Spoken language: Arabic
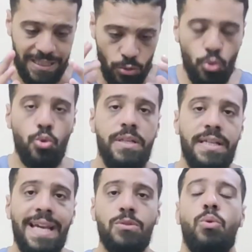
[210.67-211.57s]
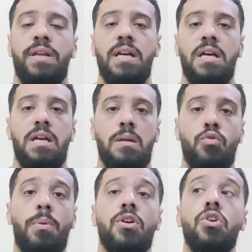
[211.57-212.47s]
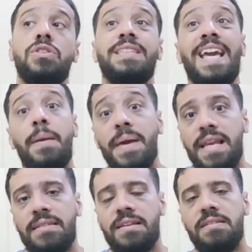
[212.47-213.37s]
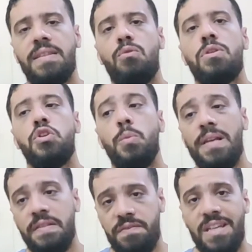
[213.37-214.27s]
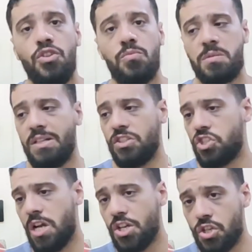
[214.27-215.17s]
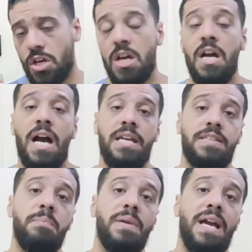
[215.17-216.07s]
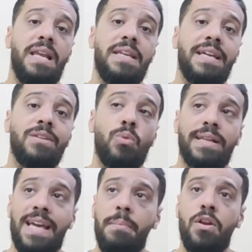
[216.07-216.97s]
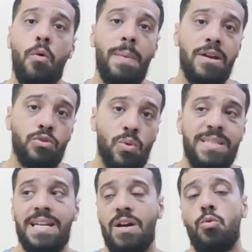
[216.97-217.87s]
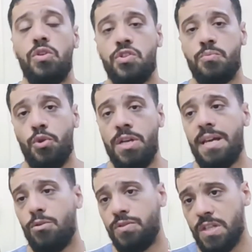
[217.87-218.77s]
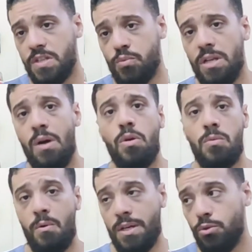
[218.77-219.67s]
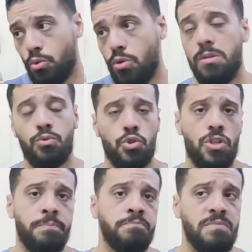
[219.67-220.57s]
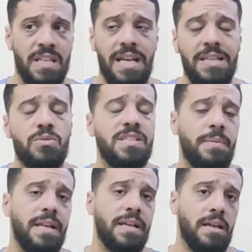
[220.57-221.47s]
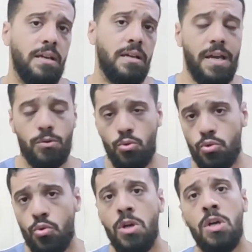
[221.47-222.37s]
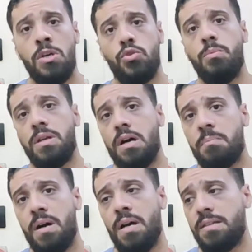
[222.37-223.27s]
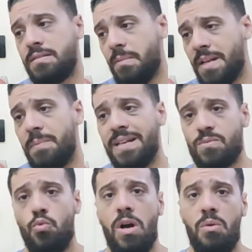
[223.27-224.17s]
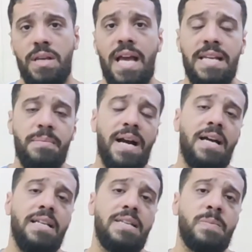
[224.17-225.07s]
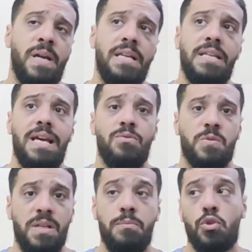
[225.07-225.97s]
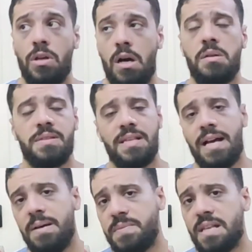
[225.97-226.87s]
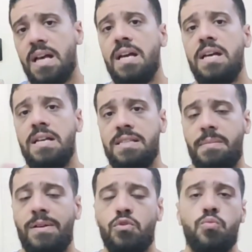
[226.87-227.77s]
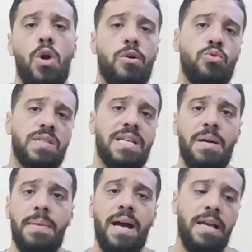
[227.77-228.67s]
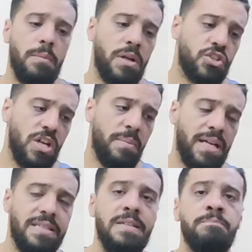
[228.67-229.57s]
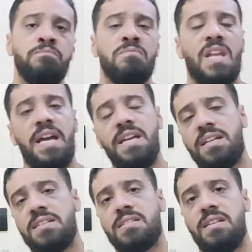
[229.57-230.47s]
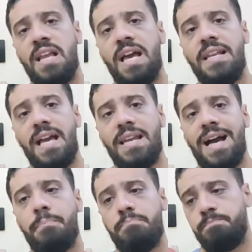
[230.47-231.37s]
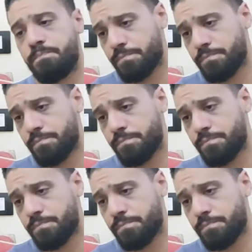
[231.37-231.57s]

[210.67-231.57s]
هتقول جدول المباريات كامله للدوري يوم الاثنين يوم 17 10 هيتم اعلان الجدول كامل هم قالوا دلوقتي عن اول اسبوعين قالوا ان الاسبوع الاول مواعيده كل المطوشه الاهلي والزمالك هيكونوا يوم الاربع الزمالك مع سموحه والاهلي مع الاسماعيلي الاهلي والاسماعيلي برج العرب الساعه 5 الزمالك وسموحه يكون الساعه 7 الماتش اللي بعديه هيعكس الاهلي هيلعب